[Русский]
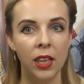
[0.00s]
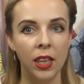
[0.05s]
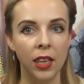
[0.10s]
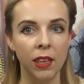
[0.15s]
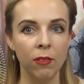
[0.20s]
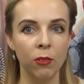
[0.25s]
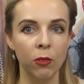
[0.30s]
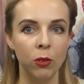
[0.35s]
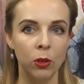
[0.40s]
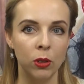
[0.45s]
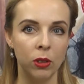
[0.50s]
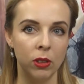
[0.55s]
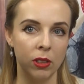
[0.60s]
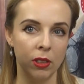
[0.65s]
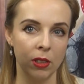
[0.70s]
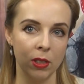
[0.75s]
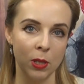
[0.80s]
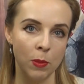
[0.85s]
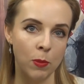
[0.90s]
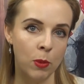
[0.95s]
И вот
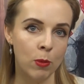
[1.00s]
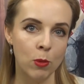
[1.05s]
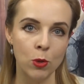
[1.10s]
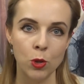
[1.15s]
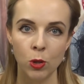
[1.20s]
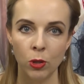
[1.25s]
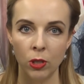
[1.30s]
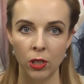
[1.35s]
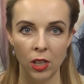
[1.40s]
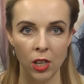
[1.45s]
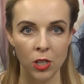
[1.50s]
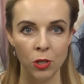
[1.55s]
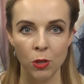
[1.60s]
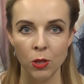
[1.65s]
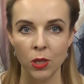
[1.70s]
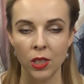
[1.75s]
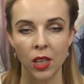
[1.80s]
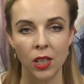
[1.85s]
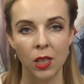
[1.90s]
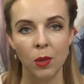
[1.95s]
э, с помощью этой
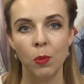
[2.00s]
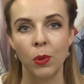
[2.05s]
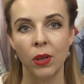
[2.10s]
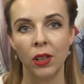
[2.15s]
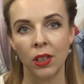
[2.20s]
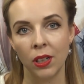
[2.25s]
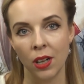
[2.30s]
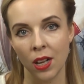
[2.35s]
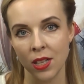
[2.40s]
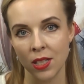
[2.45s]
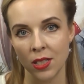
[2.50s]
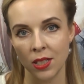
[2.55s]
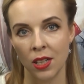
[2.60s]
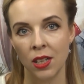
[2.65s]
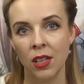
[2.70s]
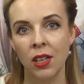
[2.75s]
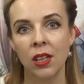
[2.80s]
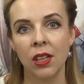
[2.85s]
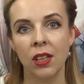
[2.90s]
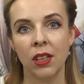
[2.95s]
расчески они
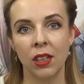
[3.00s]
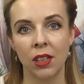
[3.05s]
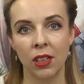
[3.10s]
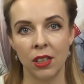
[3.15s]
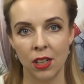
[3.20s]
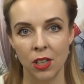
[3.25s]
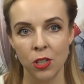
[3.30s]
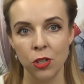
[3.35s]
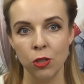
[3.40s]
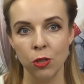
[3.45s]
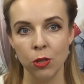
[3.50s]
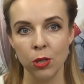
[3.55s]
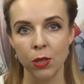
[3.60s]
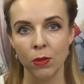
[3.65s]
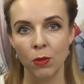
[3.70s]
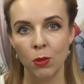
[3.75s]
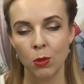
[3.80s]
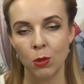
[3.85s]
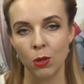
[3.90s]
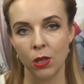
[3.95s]
прекрасно э,
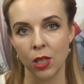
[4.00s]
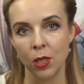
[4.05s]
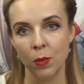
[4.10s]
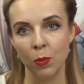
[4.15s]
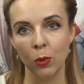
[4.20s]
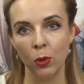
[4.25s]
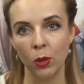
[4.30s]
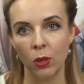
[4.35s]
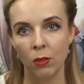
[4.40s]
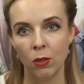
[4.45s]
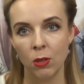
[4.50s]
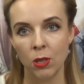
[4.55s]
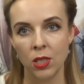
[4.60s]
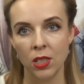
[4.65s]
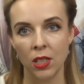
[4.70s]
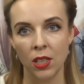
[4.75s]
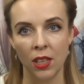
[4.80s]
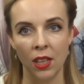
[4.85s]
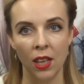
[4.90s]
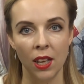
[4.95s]
расчесываются,
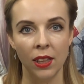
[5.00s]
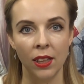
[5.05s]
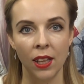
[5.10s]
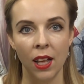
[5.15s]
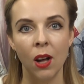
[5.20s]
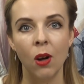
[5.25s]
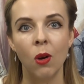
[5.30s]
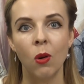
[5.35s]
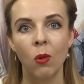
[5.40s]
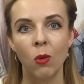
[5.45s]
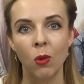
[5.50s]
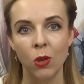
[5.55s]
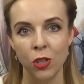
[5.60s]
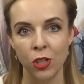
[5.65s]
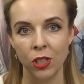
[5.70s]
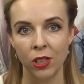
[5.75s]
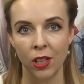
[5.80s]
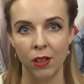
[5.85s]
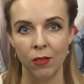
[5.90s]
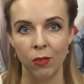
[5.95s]
распутываются, и она
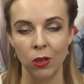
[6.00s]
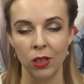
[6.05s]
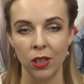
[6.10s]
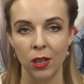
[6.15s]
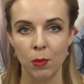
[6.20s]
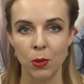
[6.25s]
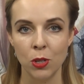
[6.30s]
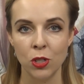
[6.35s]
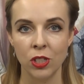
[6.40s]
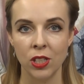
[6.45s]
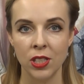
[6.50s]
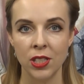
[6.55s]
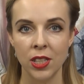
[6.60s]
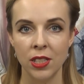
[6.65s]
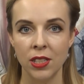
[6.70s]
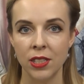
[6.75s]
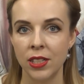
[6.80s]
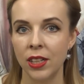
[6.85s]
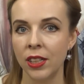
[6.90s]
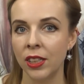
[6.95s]
очень довольна. Обычно
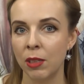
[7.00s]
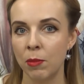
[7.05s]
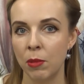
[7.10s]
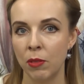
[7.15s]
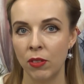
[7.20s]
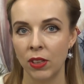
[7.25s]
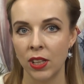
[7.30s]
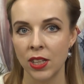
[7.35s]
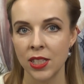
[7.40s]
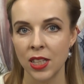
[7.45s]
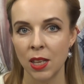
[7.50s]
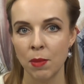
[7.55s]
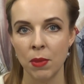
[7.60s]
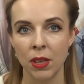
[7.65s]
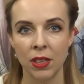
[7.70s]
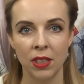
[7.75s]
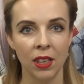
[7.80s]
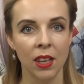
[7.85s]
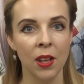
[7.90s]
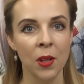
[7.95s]
дети с длинными
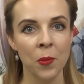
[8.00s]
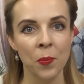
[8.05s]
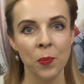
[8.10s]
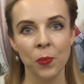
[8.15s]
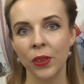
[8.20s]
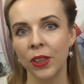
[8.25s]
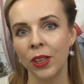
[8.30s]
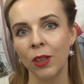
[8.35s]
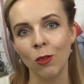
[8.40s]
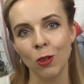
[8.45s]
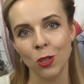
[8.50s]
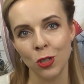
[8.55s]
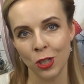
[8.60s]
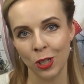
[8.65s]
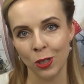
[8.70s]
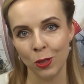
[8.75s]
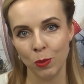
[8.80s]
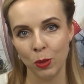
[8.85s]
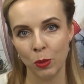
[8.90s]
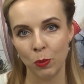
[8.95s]
волосами, они не
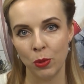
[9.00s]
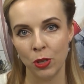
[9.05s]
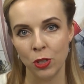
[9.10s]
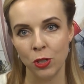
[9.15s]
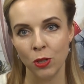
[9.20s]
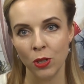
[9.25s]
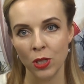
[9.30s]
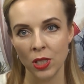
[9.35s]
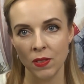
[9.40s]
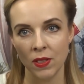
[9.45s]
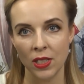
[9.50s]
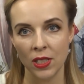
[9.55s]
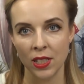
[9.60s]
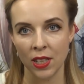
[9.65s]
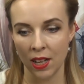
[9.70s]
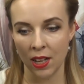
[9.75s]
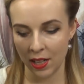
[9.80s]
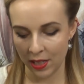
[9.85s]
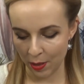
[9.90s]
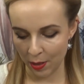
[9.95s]
очень любят
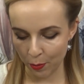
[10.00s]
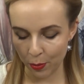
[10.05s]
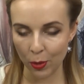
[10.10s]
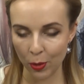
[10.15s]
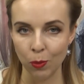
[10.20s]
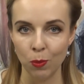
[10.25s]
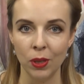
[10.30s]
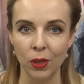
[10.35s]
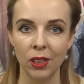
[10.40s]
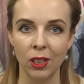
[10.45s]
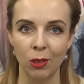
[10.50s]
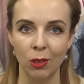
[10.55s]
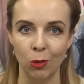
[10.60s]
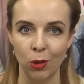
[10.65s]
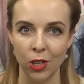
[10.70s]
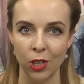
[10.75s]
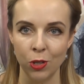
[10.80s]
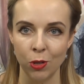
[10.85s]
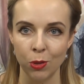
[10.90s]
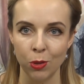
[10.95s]
причесываться, а она полюбила
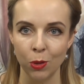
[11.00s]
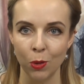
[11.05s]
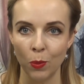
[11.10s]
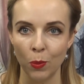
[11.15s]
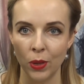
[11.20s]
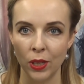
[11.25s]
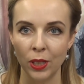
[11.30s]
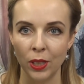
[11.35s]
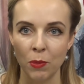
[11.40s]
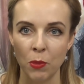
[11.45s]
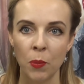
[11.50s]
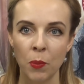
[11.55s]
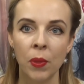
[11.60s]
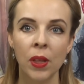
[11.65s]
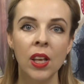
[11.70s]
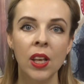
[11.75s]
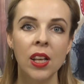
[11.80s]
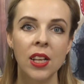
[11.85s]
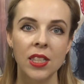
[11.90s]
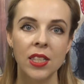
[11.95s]
эту расческу. Поэтому
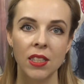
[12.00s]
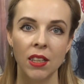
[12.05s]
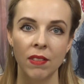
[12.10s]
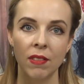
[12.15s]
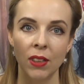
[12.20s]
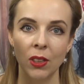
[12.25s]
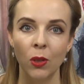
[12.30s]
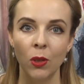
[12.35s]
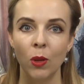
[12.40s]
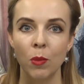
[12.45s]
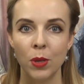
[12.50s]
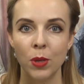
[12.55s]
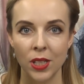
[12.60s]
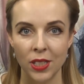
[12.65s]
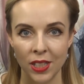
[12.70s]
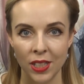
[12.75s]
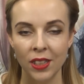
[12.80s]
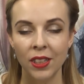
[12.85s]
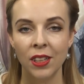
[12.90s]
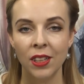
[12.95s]
советую
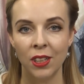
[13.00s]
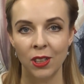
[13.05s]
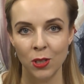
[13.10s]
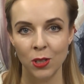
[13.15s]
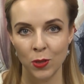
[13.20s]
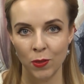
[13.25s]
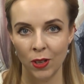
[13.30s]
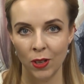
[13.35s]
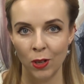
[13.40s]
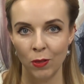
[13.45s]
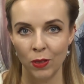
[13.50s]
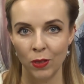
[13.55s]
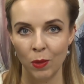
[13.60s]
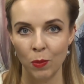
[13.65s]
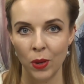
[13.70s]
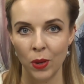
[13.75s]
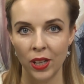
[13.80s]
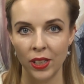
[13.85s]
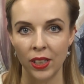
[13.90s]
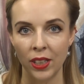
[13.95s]
обратить на нее свое
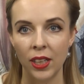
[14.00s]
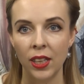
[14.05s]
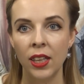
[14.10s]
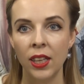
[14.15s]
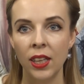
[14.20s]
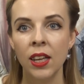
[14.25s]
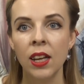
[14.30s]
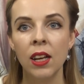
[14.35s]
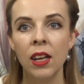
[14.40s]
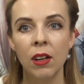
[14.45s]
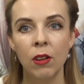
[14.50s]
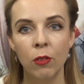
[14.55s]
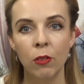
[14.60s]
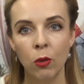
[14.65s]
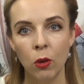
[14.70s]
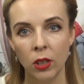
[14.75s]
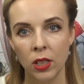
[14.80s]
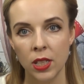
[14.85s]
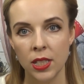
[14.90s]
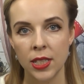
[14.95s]
внимание. И
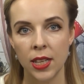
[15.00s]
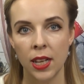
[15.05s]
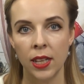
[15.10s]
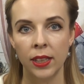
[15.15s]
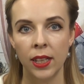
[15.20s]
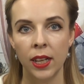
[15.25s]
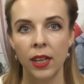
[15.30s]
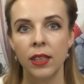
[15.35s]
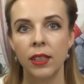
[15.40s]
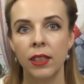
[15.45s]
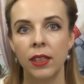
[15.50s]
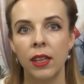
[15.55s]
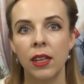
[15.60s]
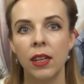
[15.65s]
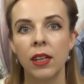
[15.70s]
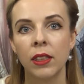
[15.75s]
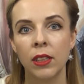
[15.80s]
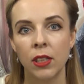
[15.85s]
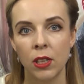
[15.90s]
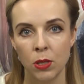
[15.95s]
волосы она не
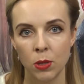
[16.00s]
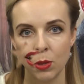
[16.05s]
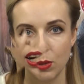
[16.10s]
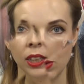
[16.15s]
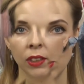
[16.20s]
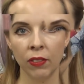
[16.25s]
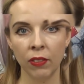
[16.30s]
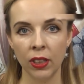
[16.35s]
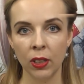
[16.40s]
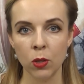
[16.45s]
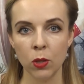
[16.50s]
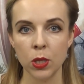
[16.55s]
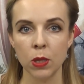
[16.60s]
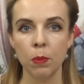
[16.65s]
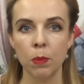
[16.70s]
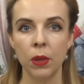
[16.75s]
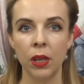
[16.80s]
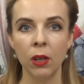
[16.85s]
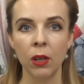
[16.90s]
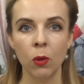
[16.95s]
электризует. От волос
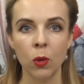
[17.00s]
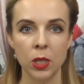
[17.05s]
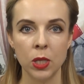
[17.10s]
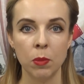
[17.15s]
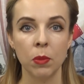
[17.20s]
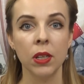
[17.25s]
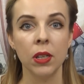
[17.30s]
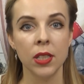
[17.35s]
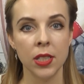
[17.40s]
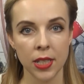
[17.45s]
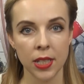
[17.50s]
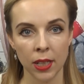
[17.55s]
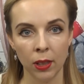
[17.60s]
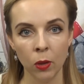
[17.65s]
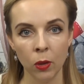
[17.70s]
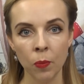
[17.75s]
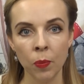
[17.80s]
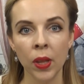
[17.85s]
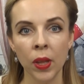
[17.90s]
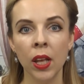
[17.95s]
переходим к
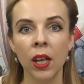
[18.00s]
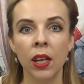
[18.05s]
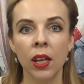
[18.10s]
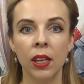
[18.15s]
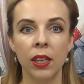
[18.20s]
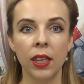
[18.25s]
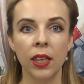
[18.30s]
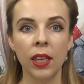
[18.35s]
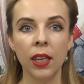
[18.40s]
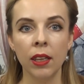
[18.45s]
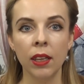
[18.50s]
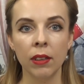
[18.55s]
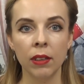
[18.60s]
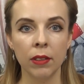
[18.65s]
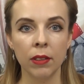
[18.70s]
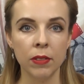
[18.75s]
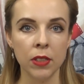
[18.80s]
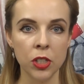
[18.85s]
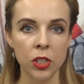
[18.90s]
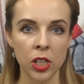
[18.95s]
телу. И
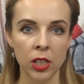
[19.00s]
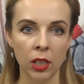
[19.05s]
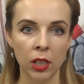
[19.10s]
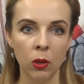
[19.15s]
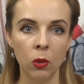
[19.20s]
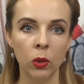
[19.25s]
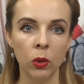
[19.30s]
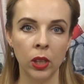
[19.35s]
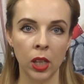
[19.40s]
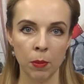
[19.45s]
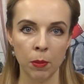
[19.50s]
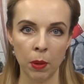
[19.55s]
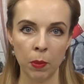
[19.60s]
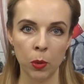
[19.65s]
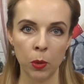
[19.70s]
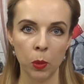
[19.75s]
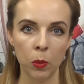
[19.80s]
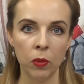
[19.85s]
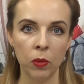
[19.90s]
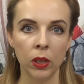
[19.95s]
э, в течение года я
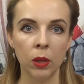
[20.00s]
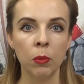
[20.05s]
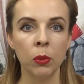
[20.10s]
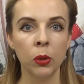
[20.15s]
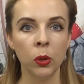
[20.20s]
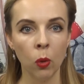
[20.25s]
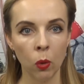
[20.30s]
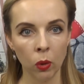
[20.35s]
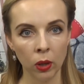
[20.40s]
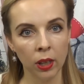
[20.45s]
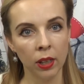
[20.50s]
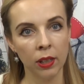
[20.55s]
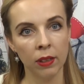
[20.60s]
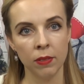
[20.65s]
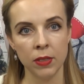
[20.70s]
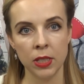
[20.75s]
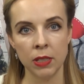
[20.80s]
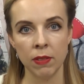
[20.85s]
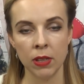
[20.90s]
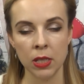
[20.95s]
попробовала много
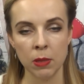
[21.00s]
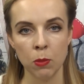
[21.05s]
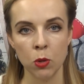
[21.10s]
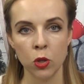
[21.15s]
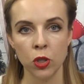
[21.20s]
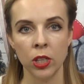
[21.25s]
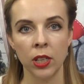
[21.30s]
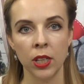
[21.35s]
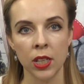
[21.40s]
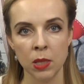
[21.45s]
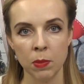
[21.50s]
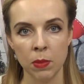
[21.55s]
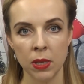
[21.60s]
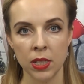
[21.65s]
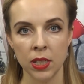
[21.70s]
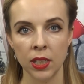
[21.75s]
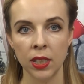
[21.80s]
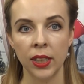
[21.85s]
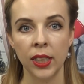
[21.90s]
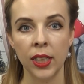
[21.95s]
всевозможной
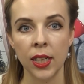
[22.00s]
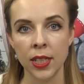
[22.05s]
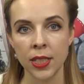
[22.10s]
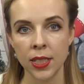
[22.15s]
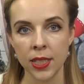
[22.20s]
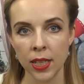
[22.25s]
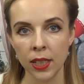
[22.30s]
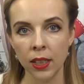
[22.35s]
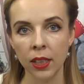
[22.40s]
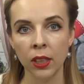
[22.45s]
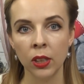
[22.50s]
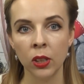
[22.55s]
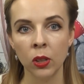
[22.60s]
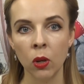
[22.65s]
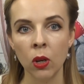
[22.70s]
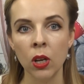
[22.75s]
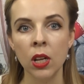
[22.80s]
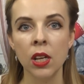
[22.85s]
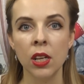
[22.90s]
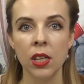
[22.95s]
косметики для тела,
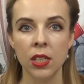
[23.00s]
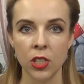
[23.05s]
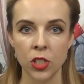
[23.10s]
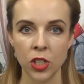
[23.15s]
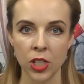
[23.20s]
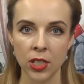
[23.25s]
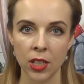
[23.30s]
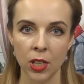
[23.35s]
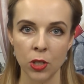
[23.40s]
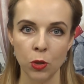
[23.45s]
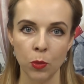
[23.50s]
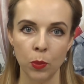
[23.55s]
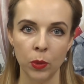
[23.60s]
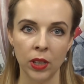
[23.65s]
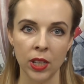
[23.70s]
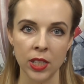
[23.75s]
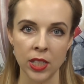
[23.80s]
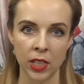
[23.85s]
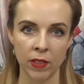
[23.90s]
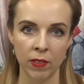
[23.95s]
но сейчас хочу
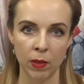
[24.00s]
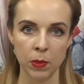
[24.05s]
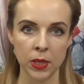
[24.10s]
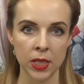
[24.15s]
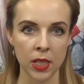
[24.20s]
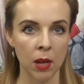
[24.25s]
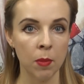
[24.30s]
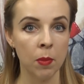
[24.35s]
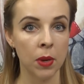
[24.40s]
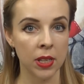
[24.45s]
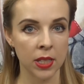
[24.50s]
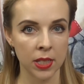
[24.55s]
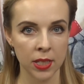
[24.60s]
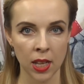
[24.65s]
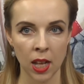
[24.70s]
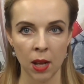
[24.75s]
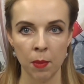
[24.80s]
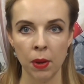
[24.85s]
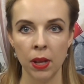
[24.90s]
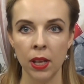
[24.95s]
показать вам
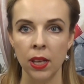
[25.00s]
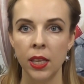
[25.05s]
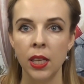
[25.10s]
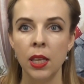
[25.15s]
самое-самое.